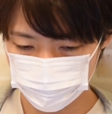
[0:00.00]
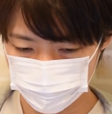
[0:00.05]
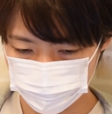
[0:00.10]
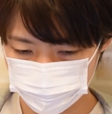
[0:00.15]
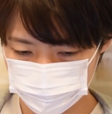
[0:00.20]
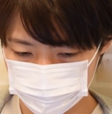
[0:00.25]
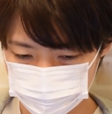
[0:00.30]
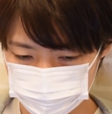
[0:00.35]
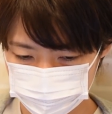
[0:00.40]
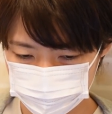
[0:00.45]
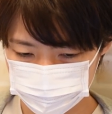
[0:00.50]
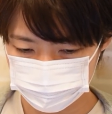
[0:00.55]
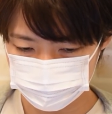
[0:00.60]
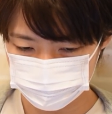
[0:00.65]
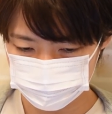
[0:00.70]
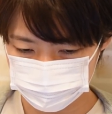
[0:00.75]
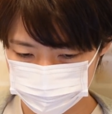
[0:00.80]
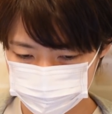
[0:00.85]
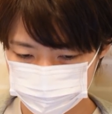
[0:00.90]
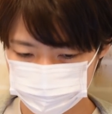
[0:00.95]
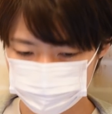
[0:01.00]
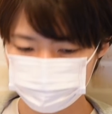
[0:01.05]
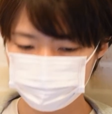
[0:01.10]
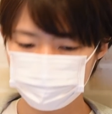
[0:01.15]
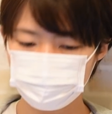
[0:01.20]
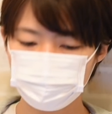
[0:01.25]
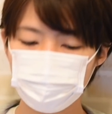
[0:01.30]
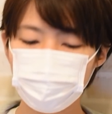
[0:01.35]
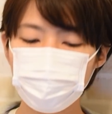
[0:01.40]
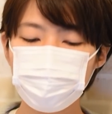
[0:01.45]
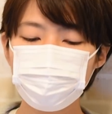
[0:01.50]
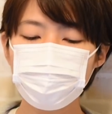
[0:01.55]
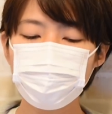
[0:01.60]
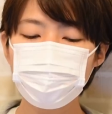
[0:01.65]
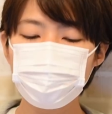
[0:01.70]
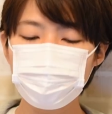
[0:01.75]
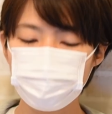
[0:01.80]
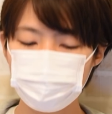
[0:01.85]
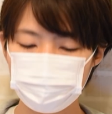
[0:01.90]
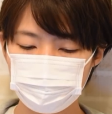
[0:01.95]
レルうん
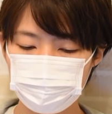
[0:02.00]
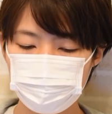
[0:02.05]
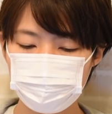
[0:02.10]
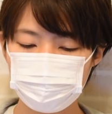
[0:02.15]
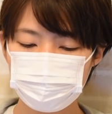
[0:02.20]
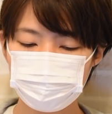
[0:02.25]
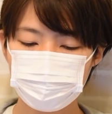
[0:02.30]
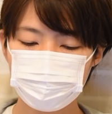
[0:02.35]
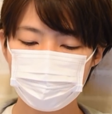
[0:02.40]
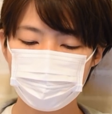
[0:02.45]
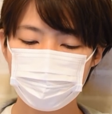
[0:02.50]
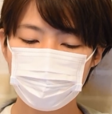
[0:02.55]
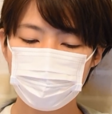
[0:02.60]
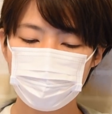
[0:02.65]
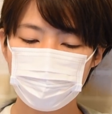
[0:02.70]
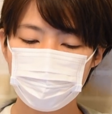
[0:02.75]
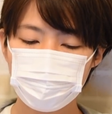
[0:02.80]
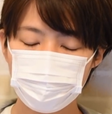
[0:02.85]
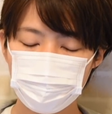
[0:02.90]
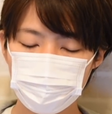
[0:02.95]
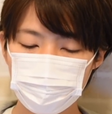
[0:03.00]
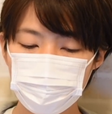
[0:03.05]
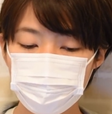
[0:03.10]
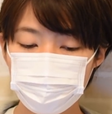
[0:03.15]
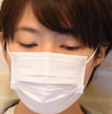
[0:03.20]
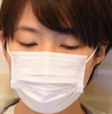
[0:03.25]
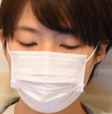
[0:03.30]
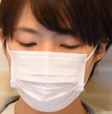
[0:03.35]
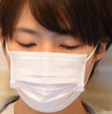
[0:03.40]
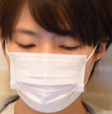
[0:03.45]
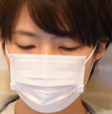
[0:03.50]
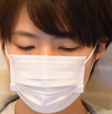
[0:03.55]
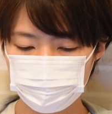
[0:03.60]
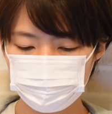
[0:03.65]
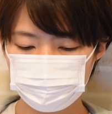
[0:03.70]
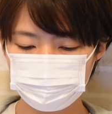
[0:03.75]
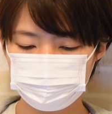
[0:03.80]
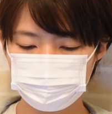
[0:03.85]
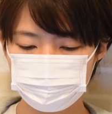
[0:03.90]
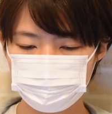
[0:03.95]
エフェブレル
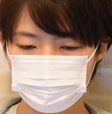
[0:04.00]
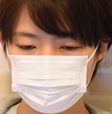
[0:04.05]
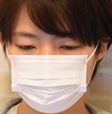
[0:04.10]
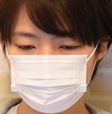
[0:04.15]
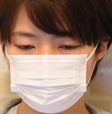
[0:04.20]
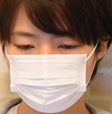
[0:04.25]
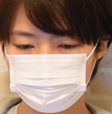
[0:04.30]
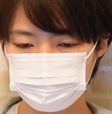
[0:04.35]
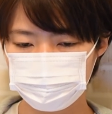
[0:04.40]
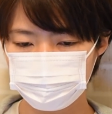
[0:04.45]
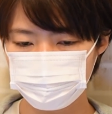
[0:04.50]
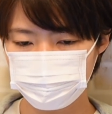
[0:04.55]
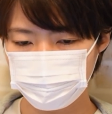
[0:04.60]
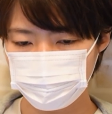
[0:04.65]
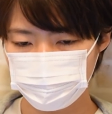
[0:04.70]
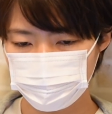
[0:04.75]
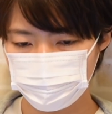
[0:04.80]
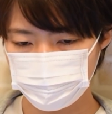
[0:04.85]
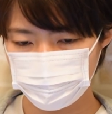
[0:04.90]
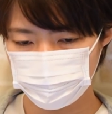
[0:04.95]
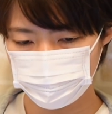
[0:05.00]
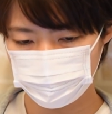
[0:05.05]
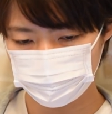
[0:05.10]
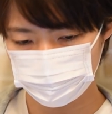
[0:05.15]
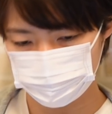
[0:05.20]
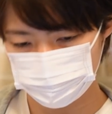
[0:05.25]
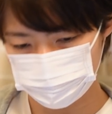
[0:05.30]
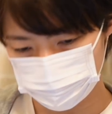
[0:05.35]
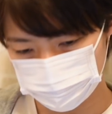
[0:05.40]
エフェブレルっていうんですね